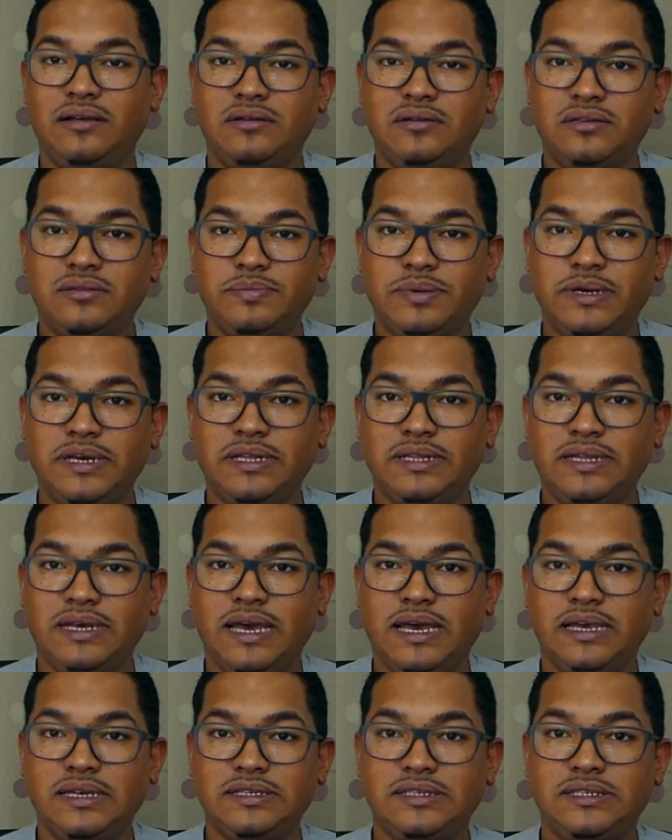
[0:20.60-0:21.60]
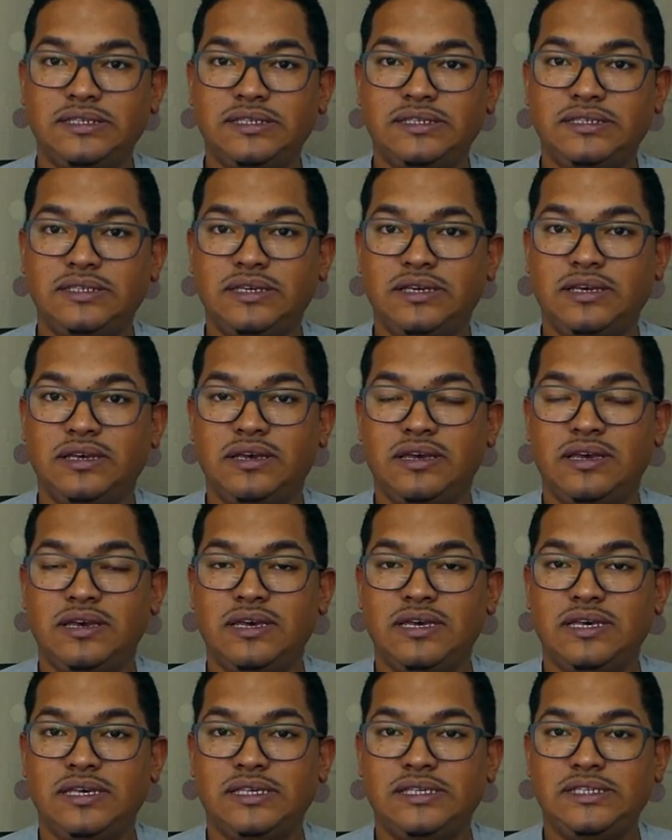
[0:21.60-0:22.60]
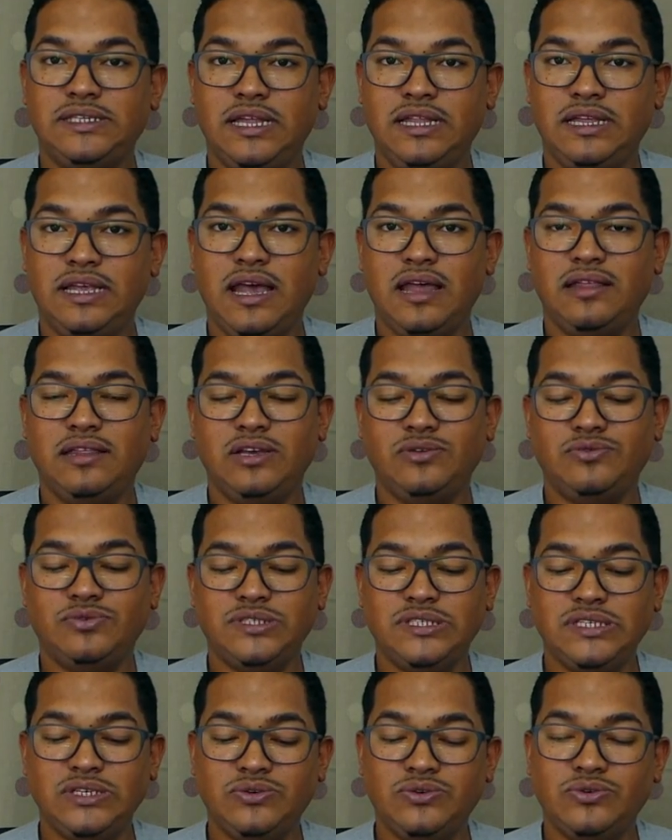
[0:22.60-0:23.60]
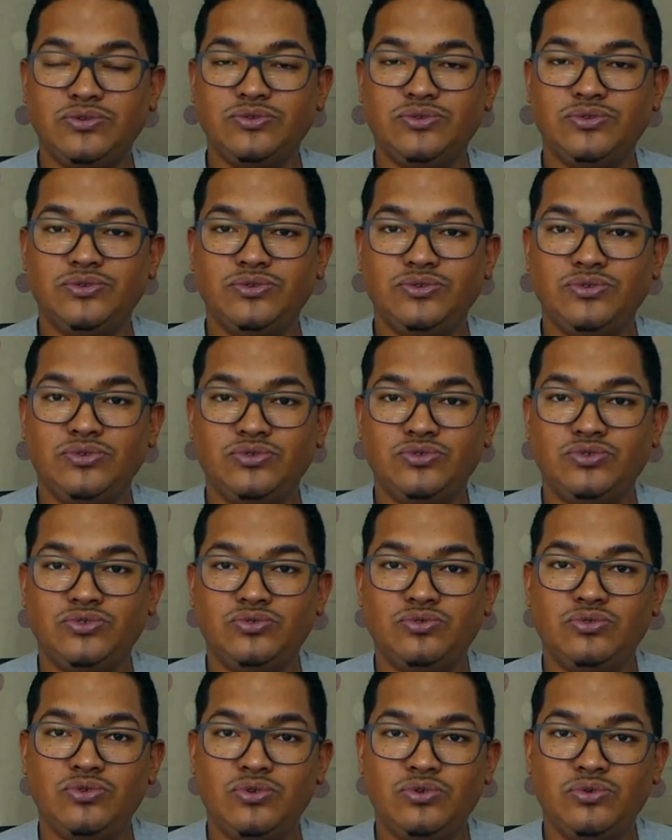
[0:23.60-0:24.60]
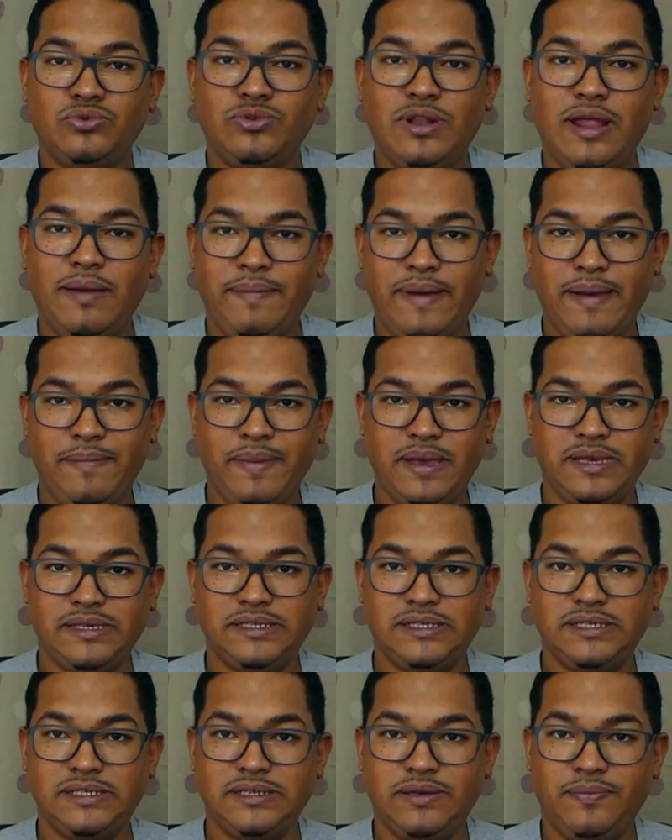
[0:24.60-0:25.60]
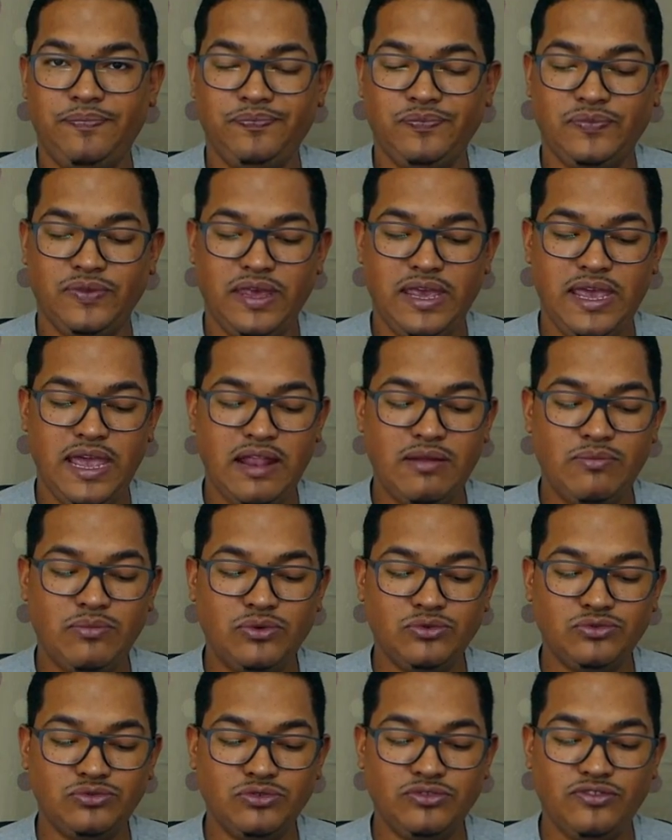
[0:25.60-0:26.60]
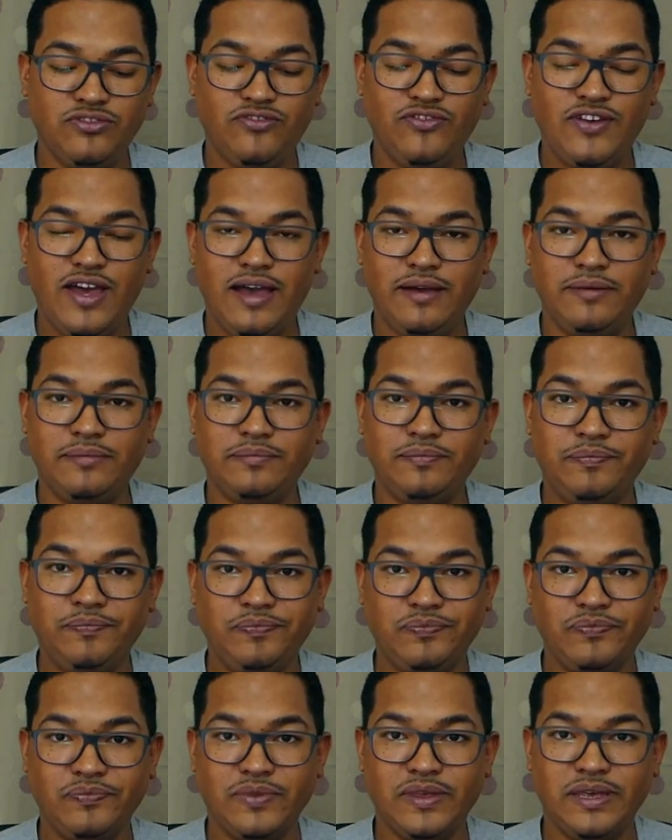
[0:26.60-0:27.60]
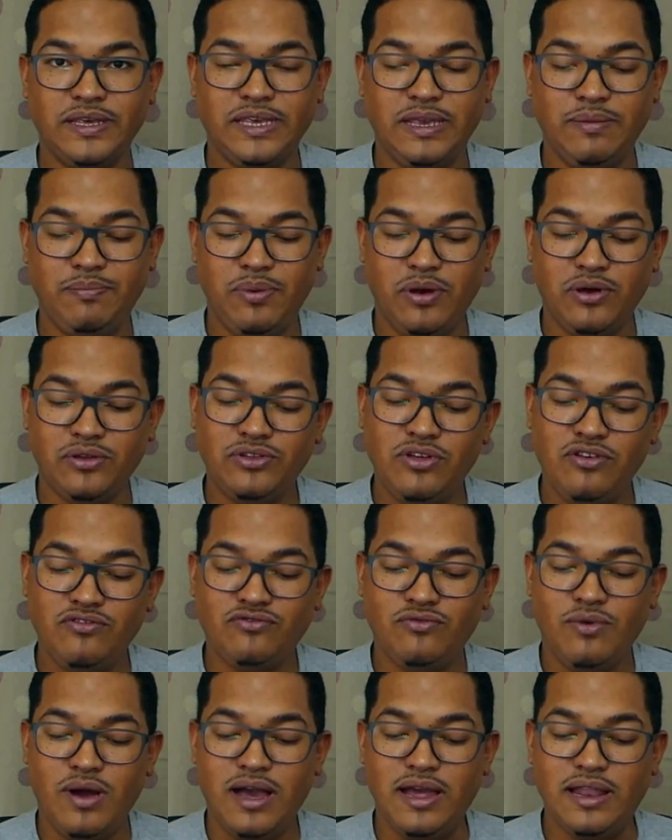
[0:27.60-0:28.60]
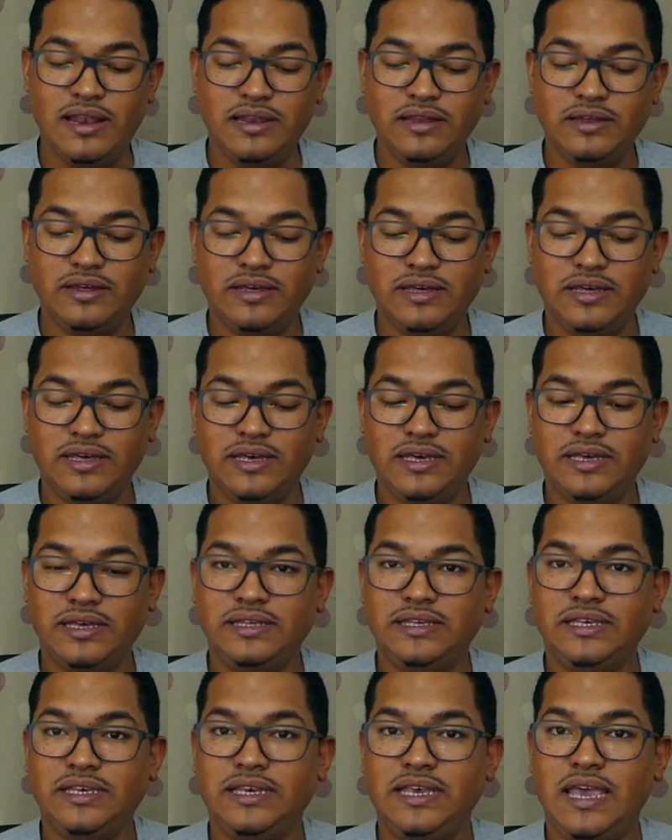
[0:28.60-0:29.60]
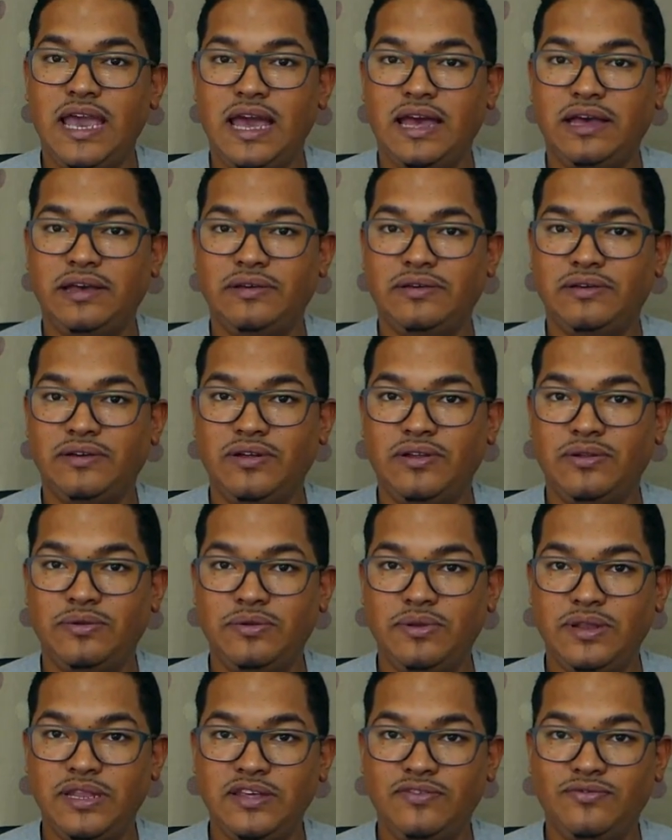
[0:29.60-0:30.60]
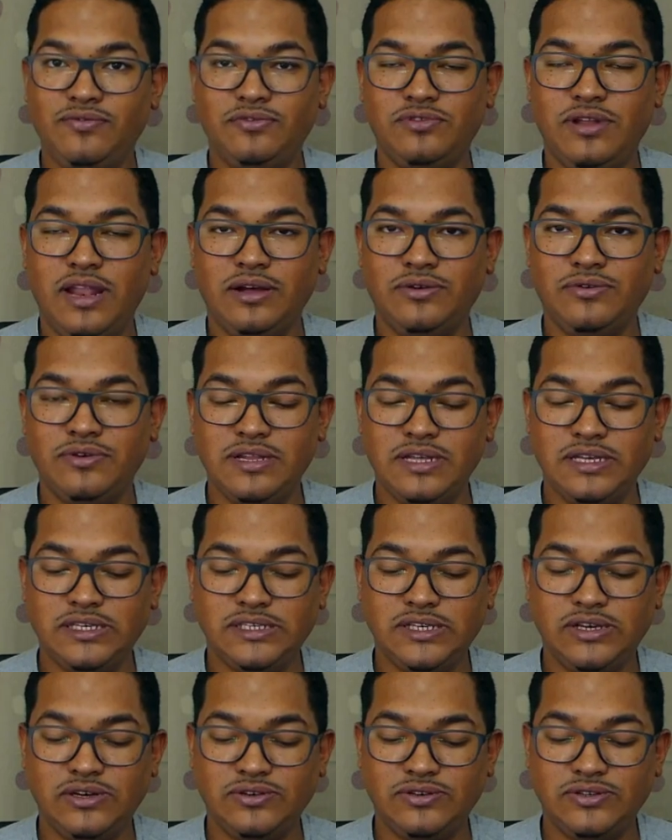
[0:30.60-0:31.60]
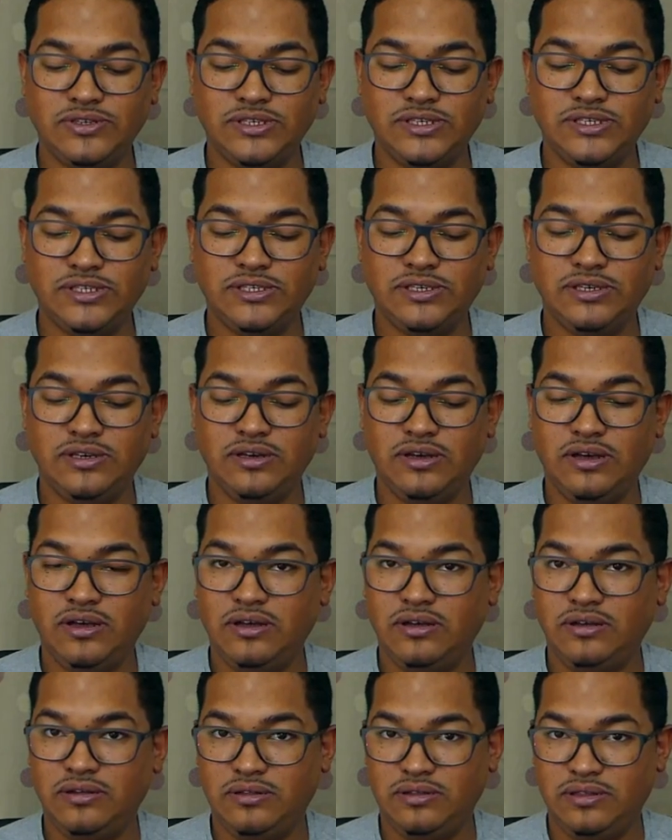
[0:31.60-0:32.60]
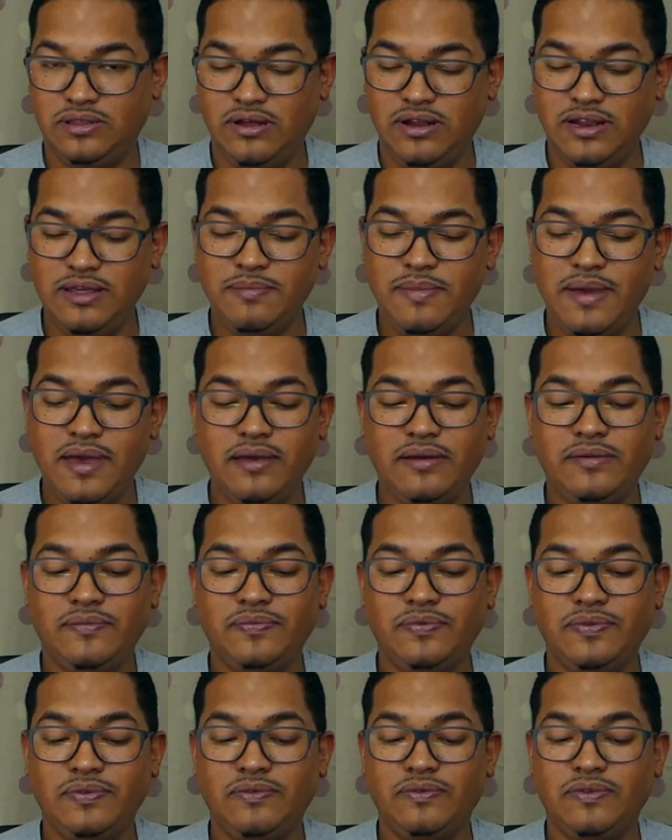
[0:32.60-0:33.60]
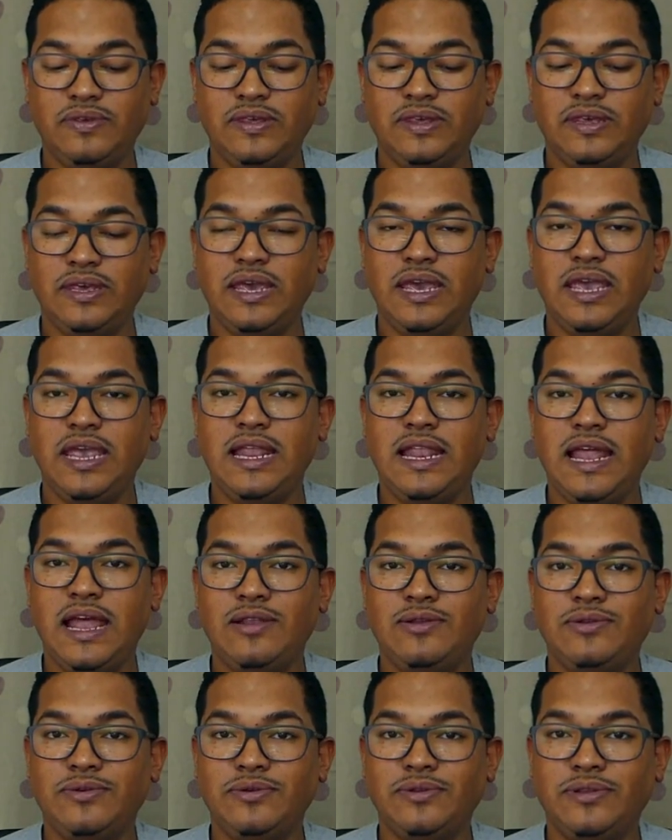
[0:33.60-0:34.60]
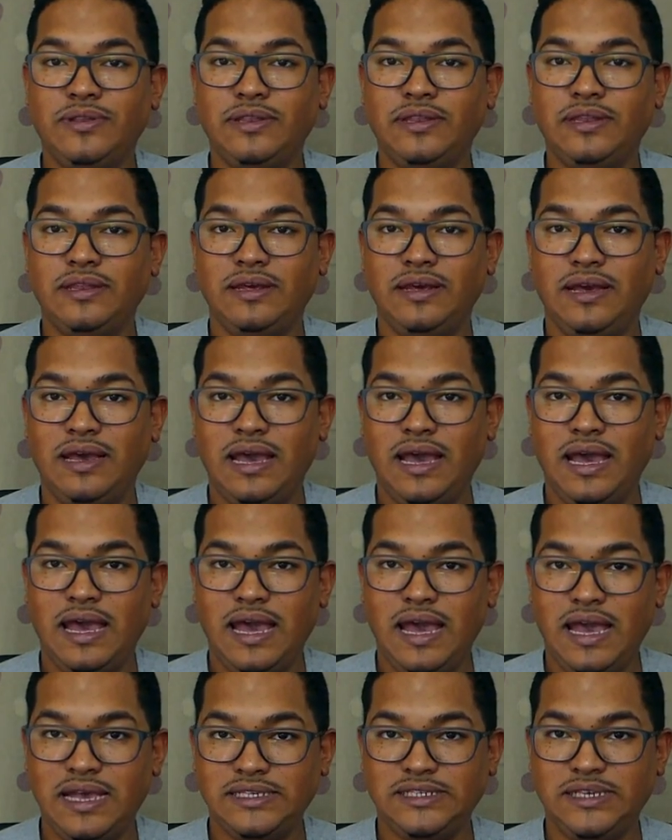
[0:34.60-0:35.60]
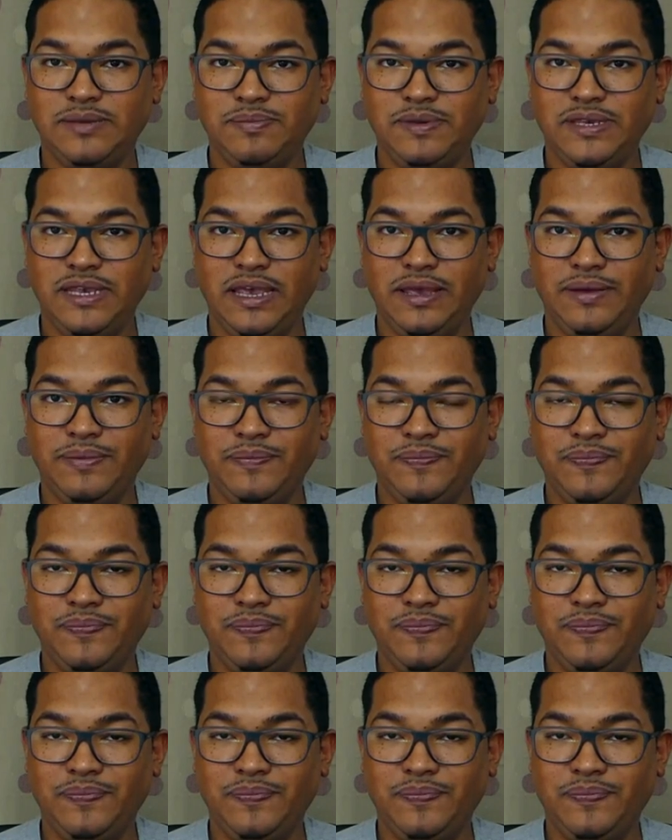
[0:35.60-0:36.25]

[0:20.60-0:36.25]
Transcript: Grande Prêtresse. Cette carte est aussi connue sous le nom de la papesse et elle montre une femme qui porte un voile, qui a le livre de la connaissance dans les mains et la lune à ses pieds.